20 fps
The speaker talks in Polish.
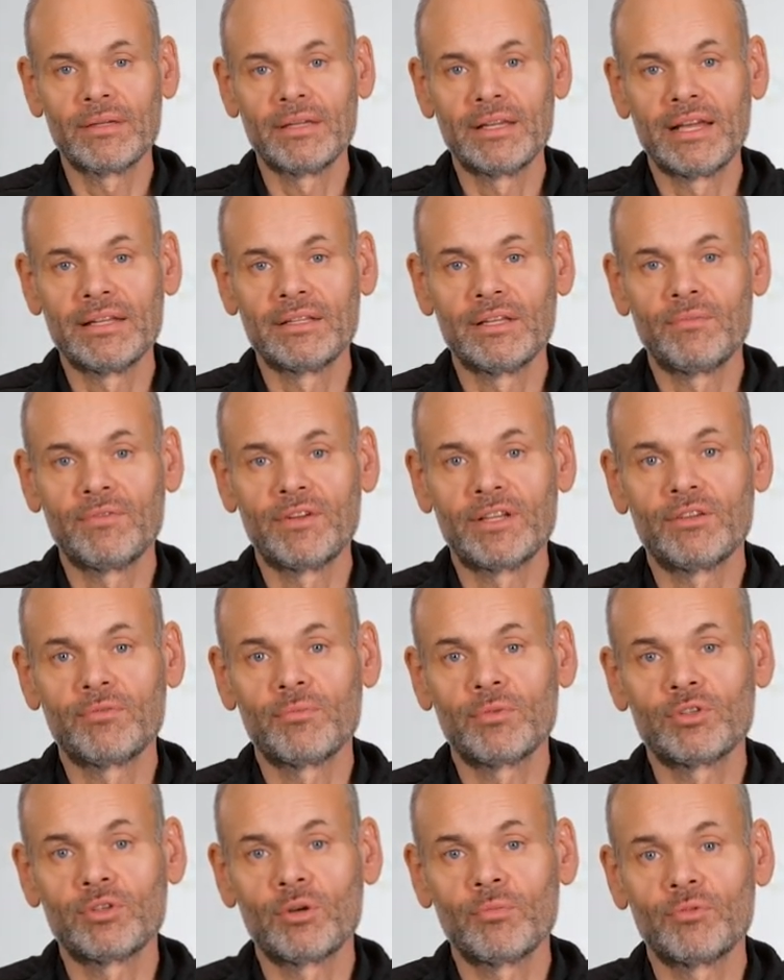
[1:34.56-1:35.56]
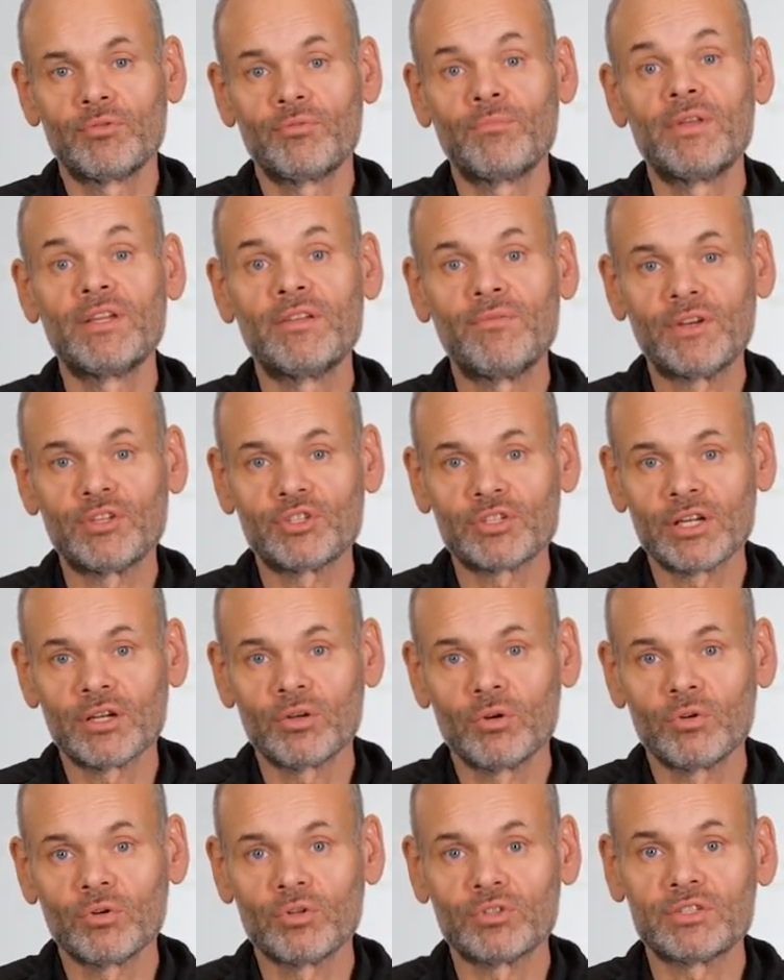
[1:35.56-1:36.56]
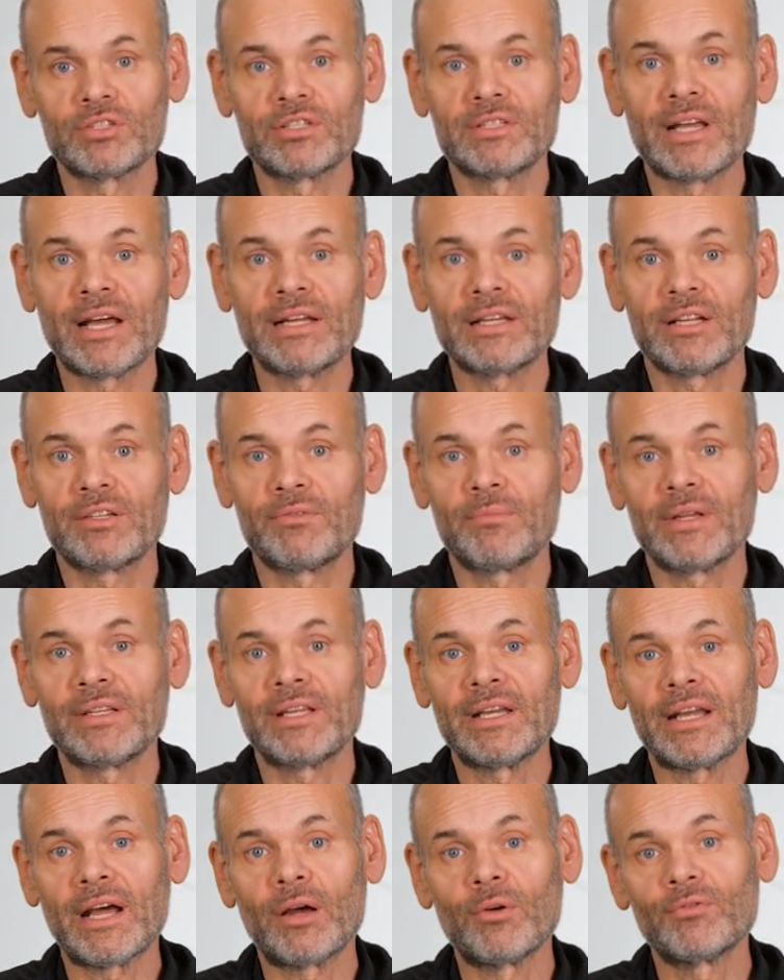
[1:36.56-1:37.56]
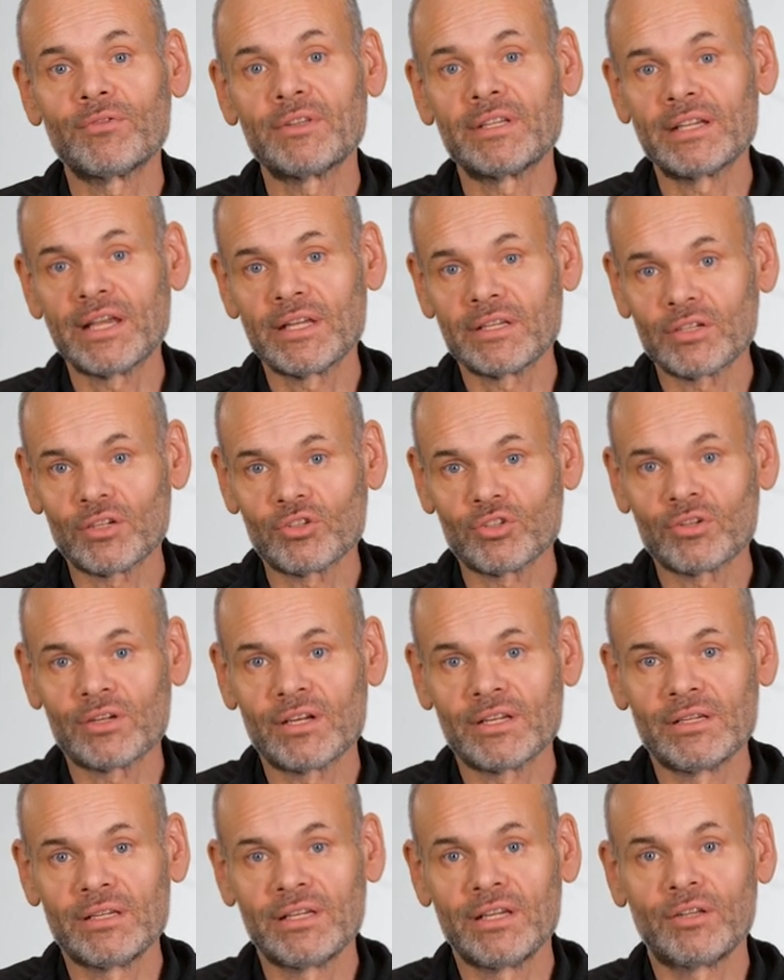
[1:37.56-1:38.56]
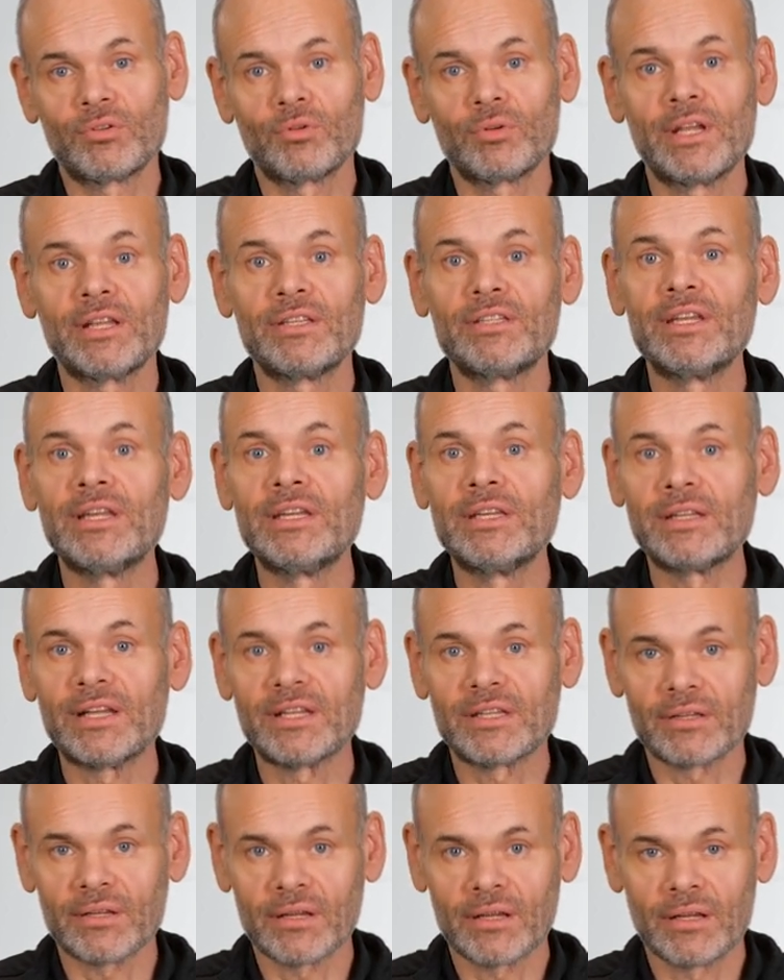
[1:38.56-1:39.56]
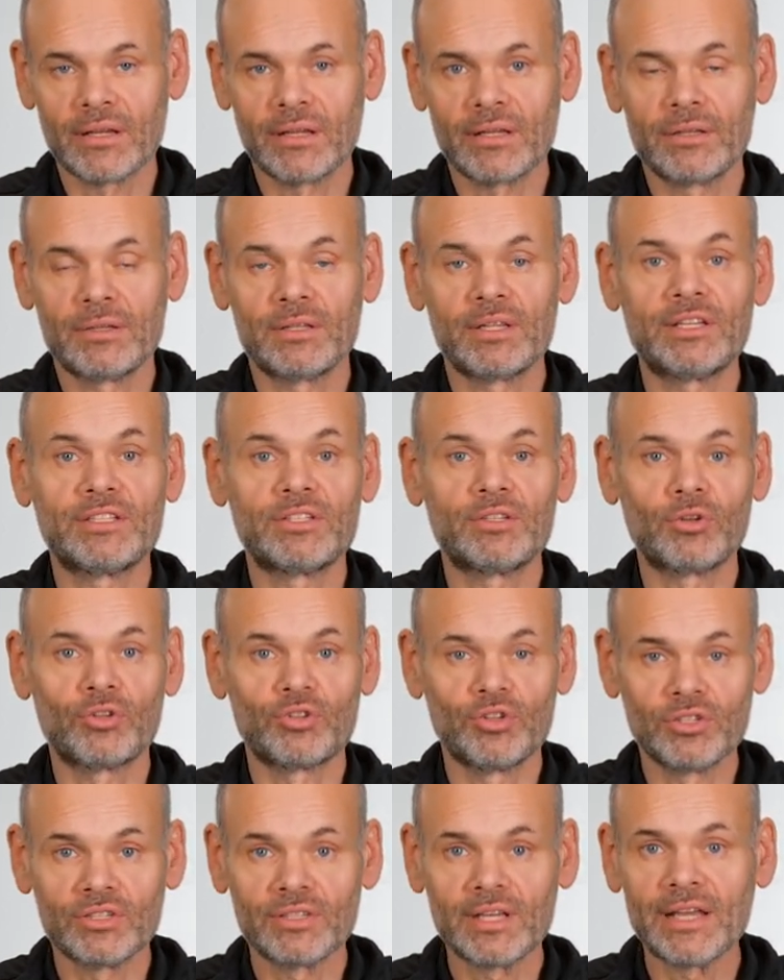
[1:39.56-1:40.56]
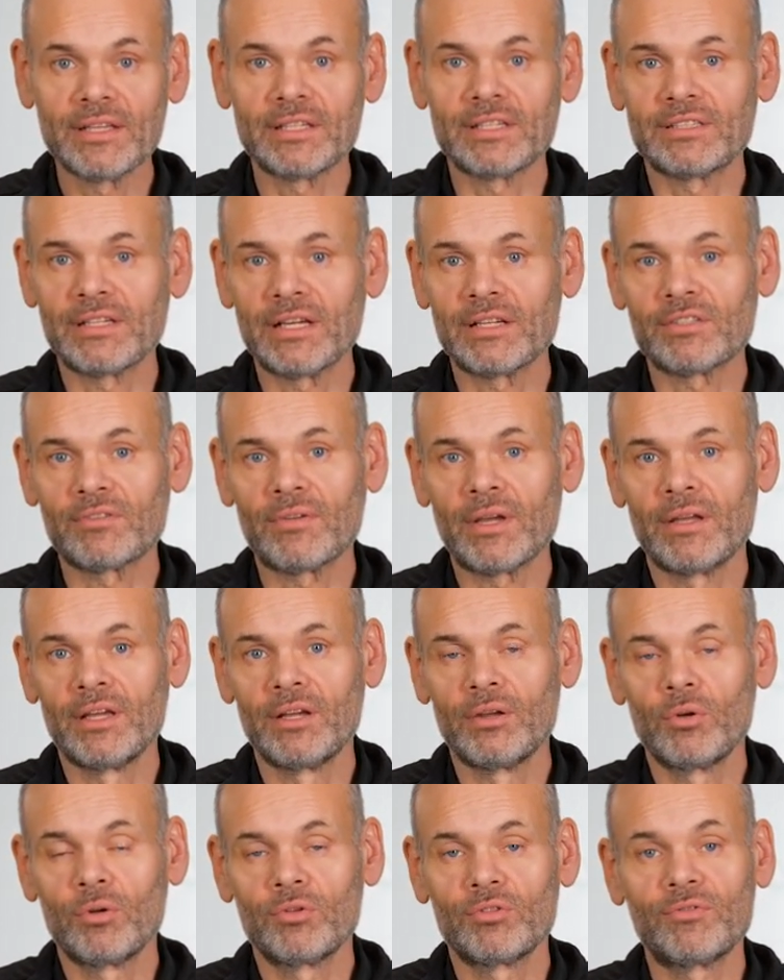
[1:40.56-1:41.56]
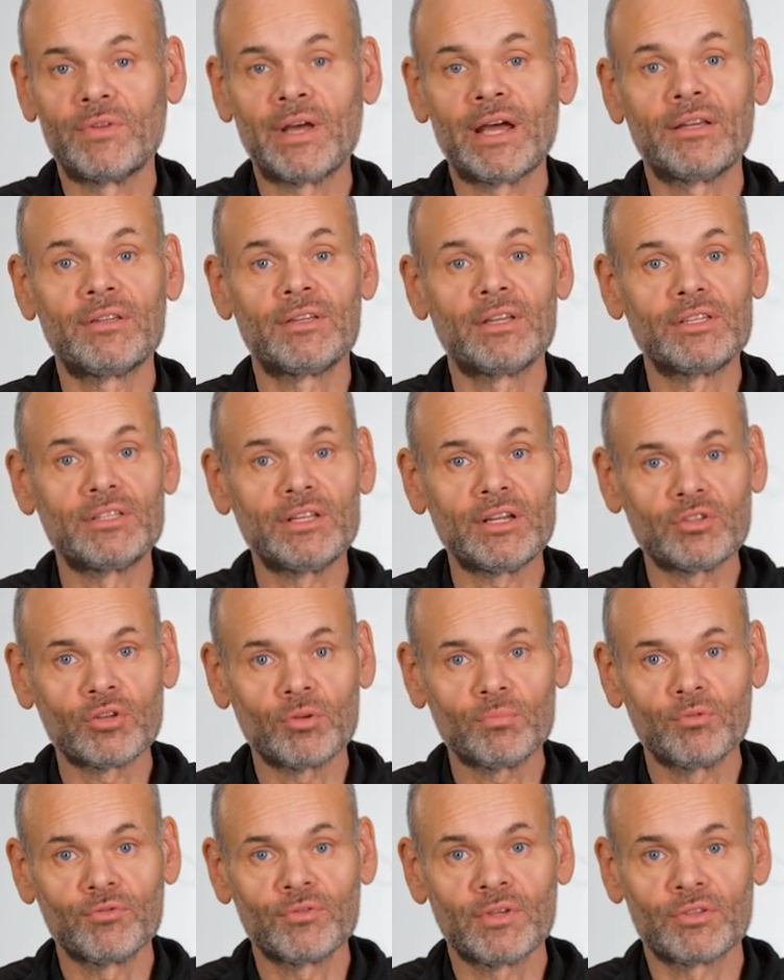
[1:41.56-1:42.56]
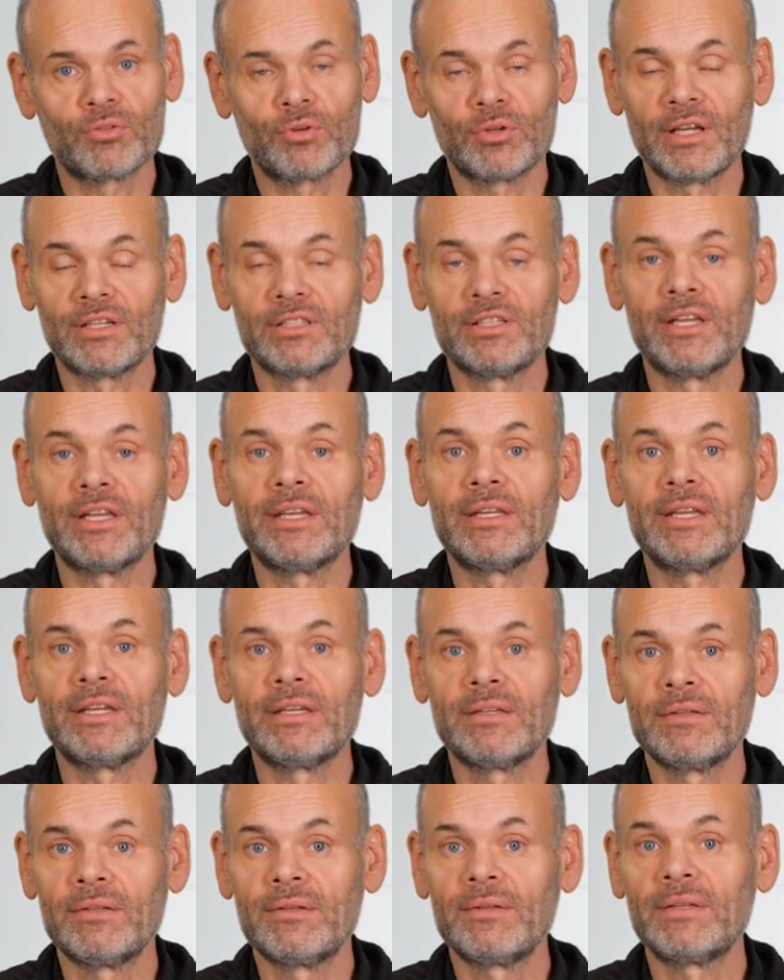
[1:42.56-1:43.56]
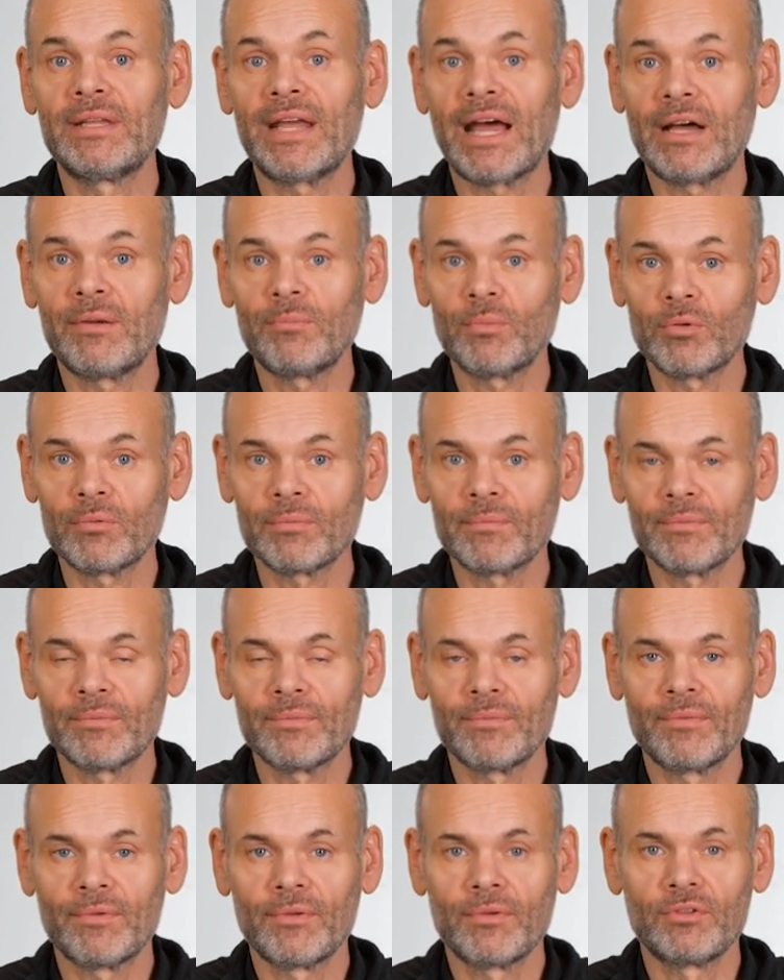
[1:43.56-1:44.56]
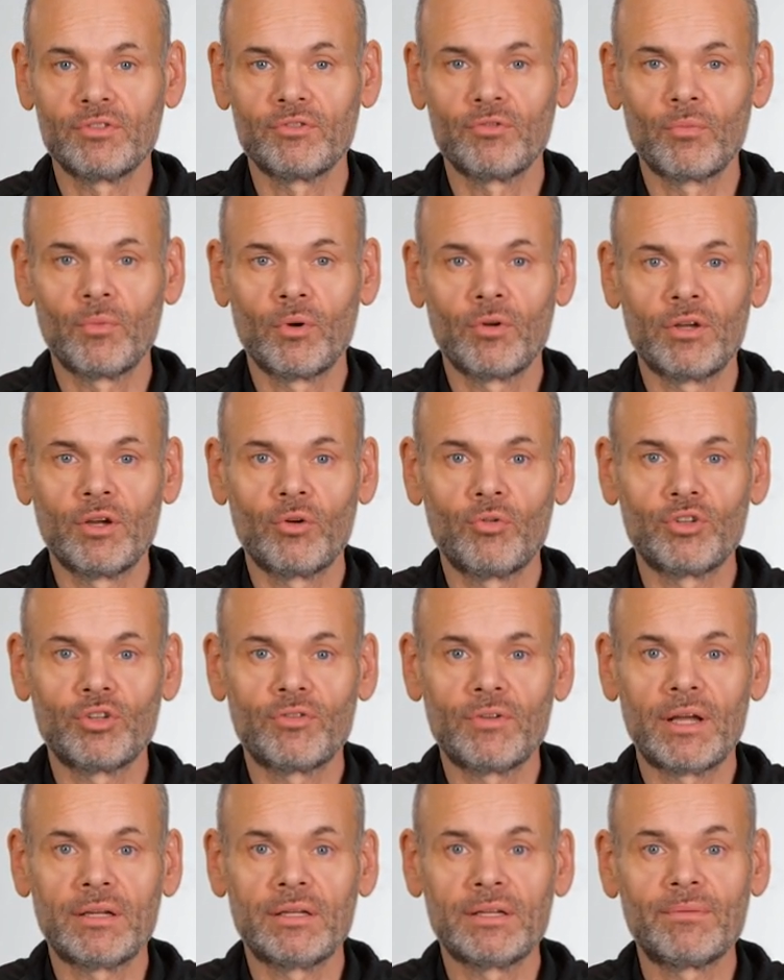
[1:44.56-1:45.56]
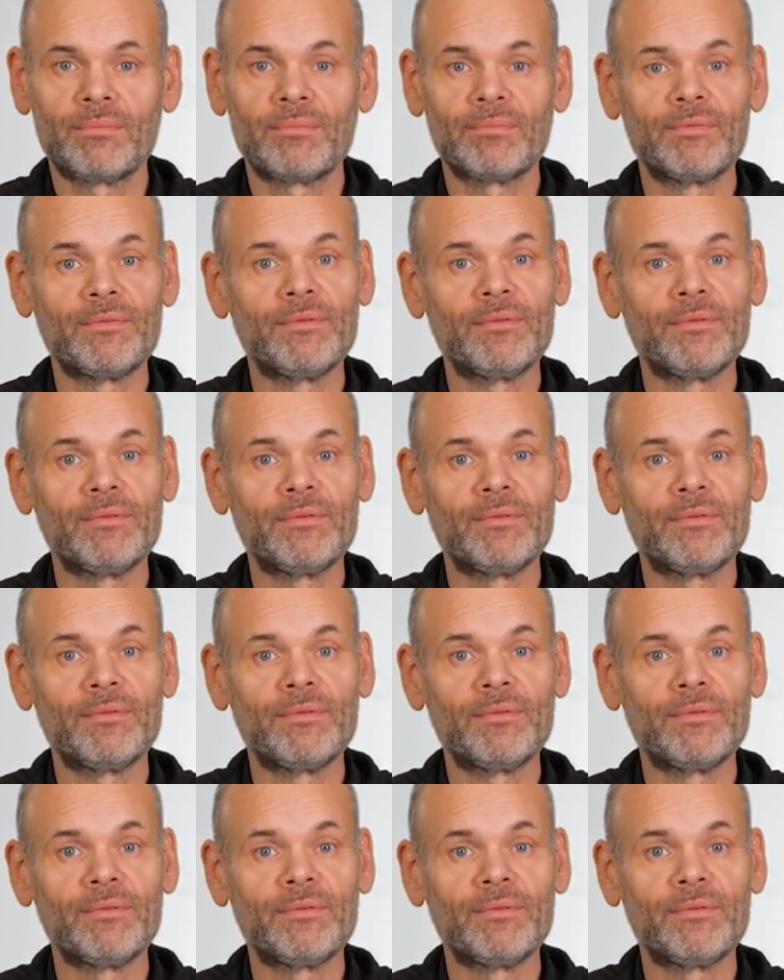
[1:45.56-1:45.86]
Jednym ze sposobów bezpiecznego korzystania z materiałów dydaktycznych i edukacyjnych jest korzystanie z tzw. Tak otwartych zasobów edukacyjnych. Darmo, swobodnie używany.